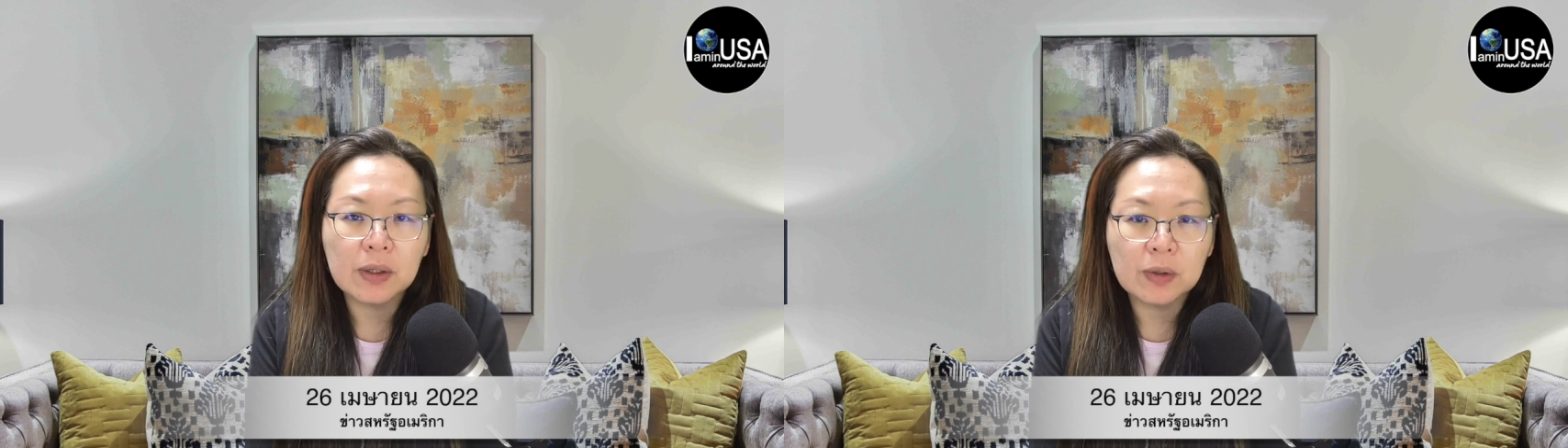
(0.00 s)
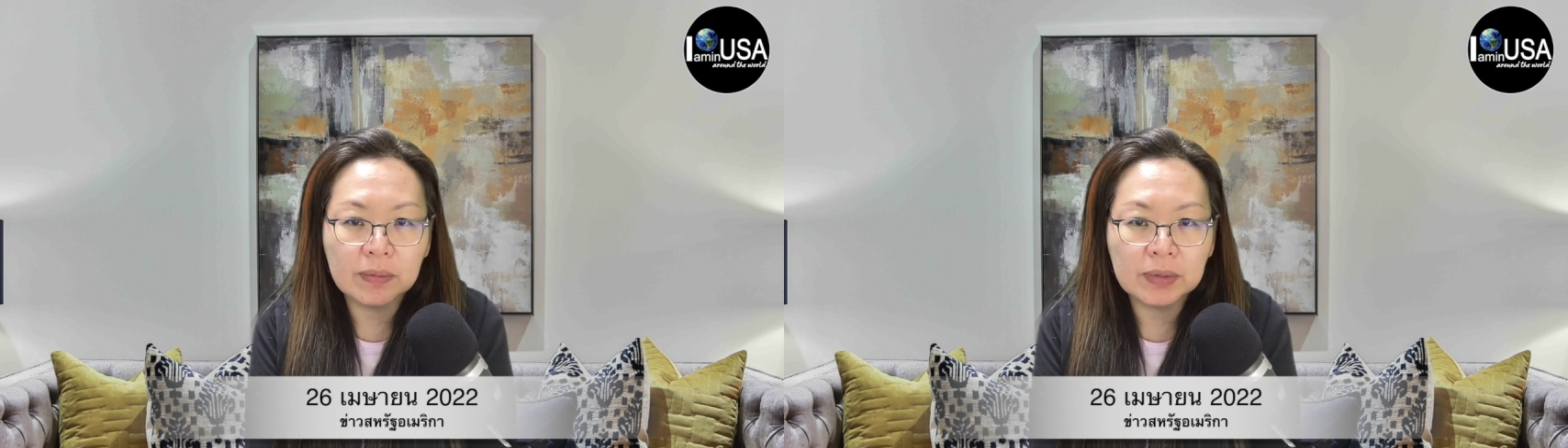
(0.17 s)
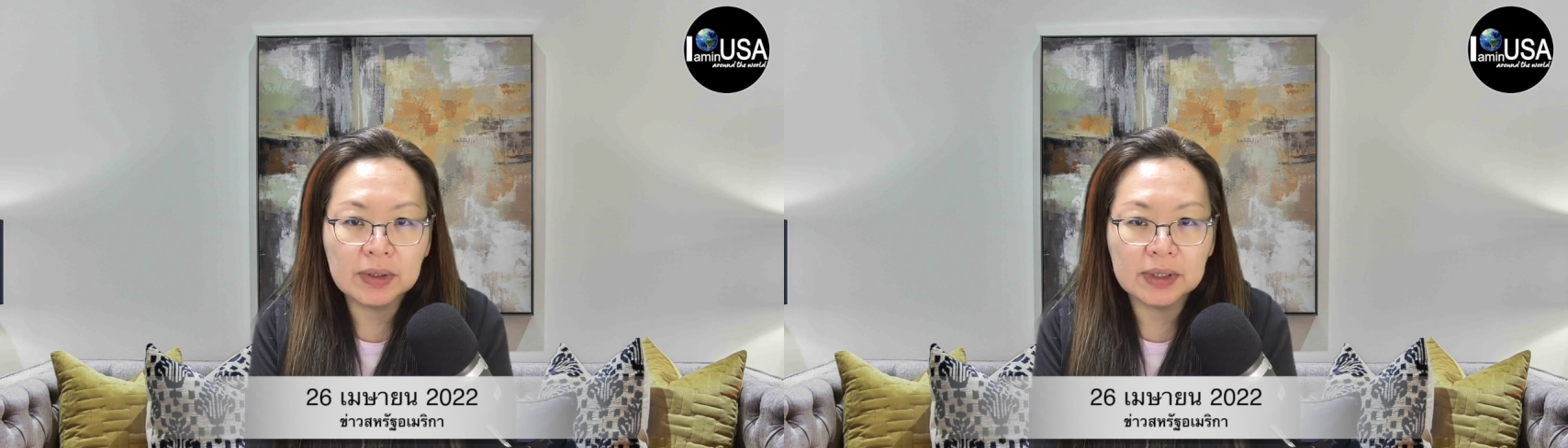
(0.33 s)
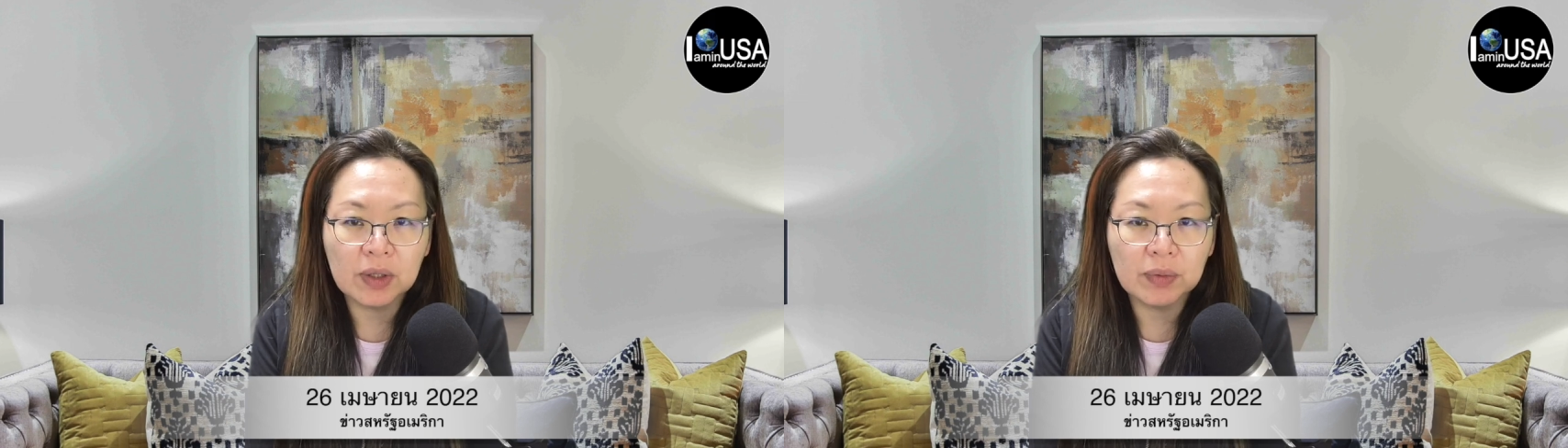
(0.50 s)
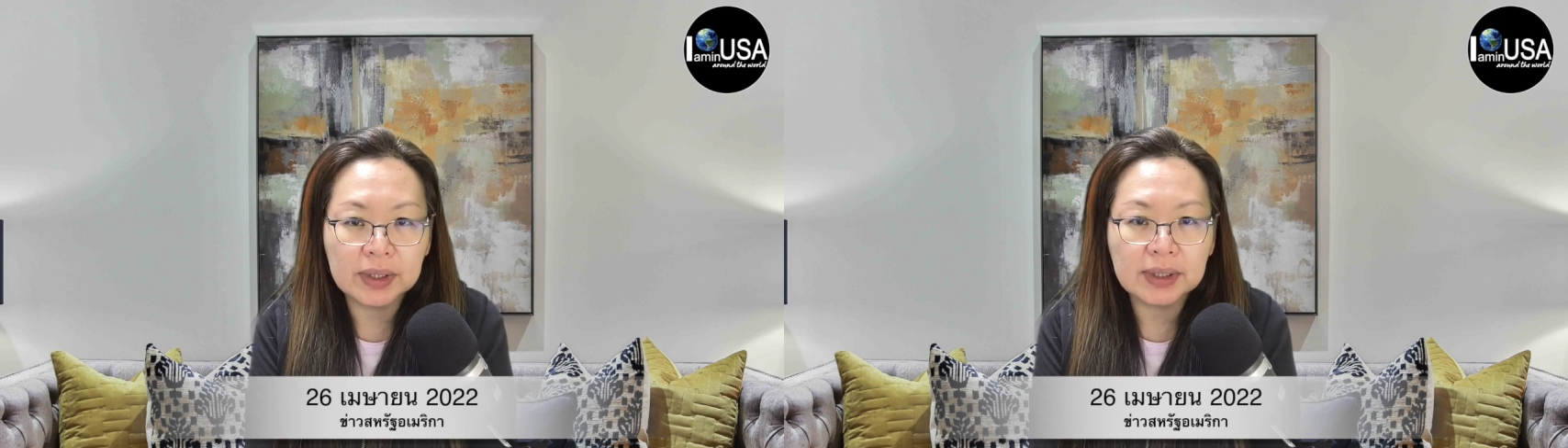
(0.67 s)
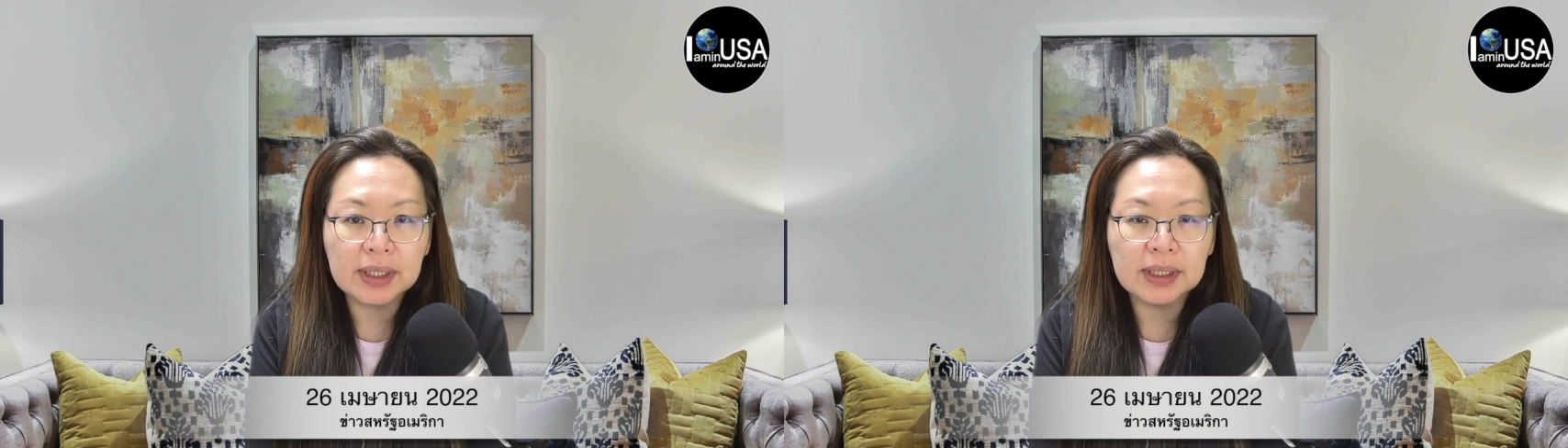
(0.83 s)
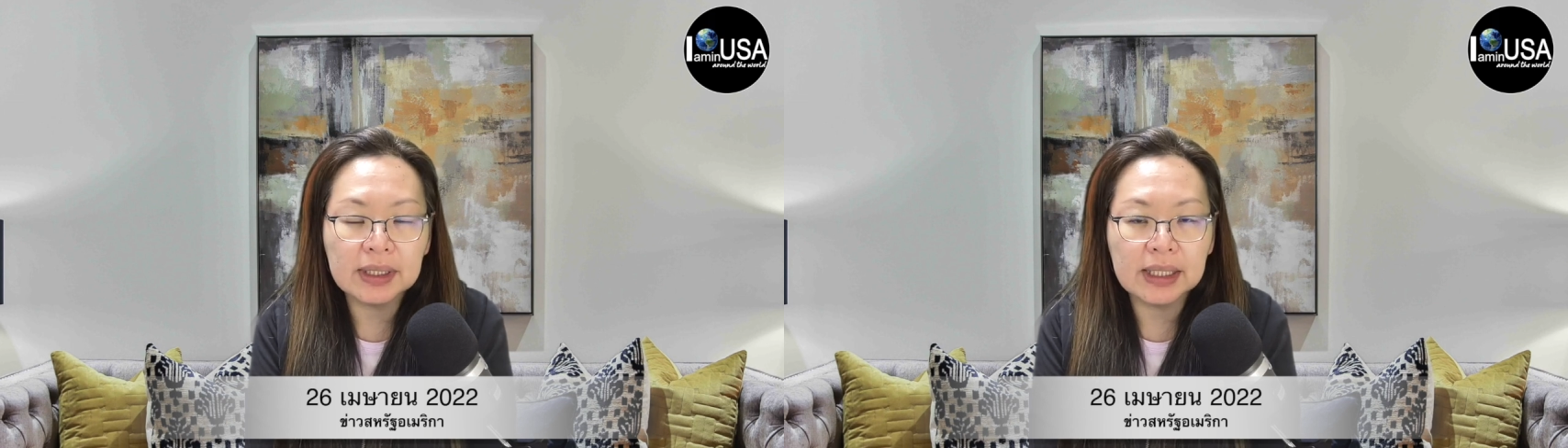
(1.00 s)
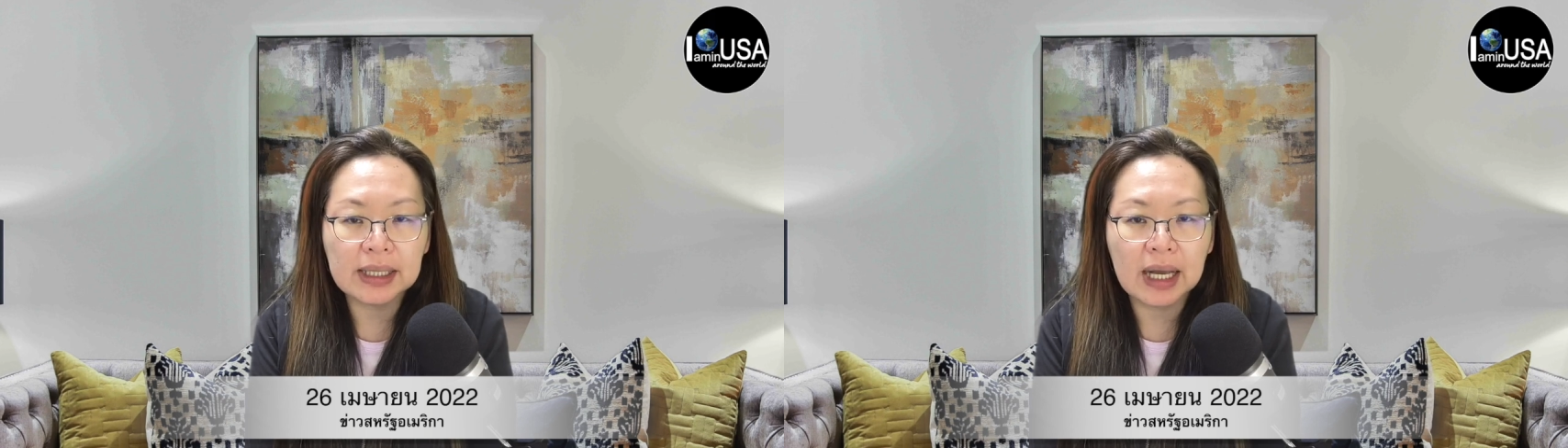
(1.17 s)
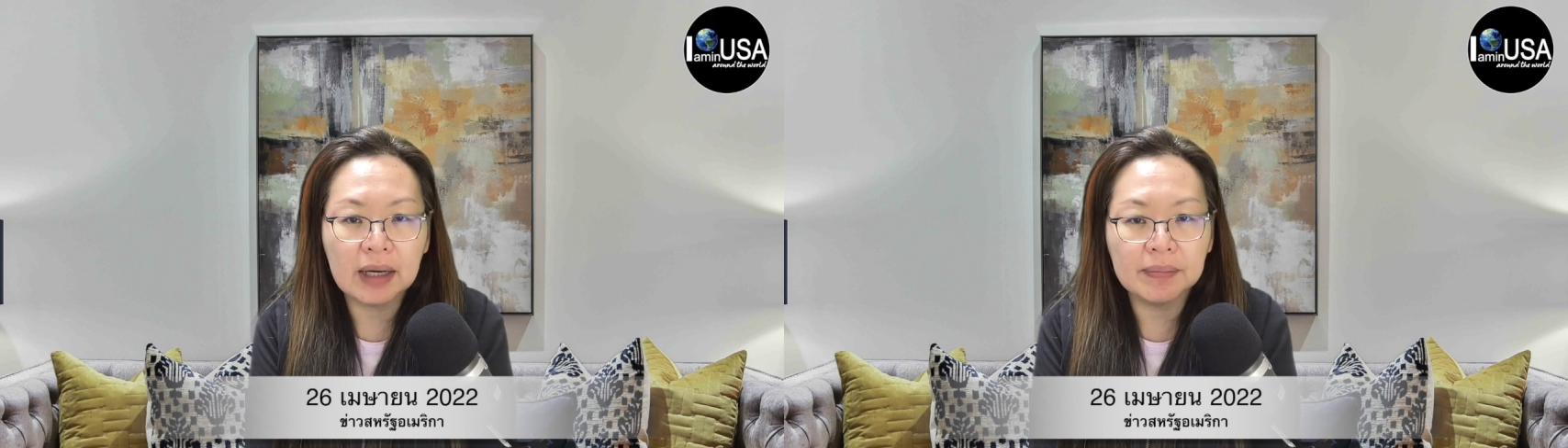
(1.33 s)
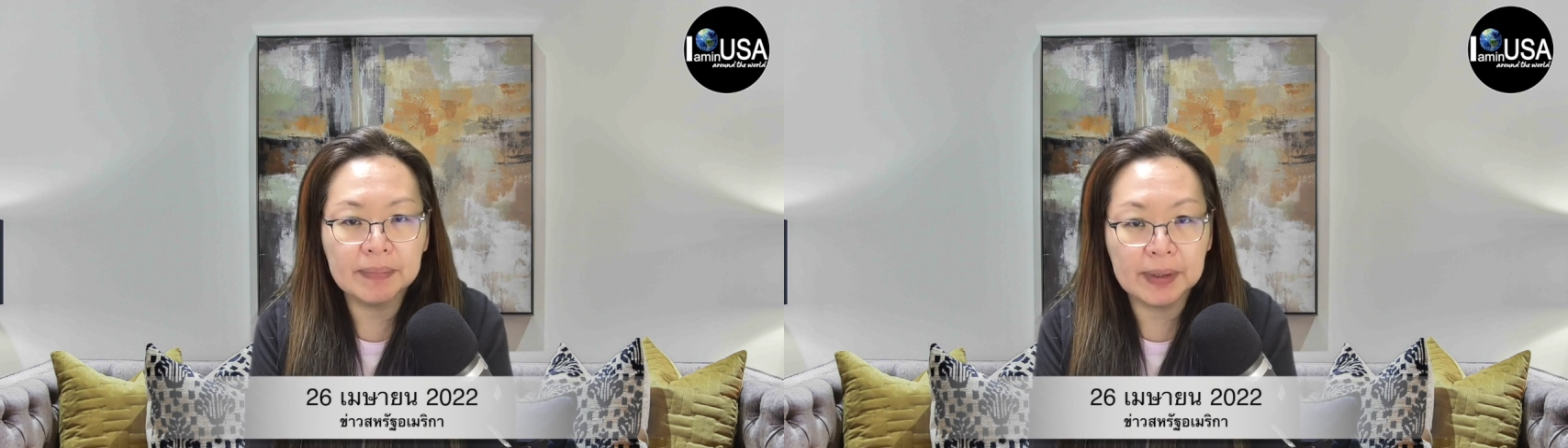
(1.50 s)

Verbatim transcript: รวมถึงทวิตเตอร์ในการ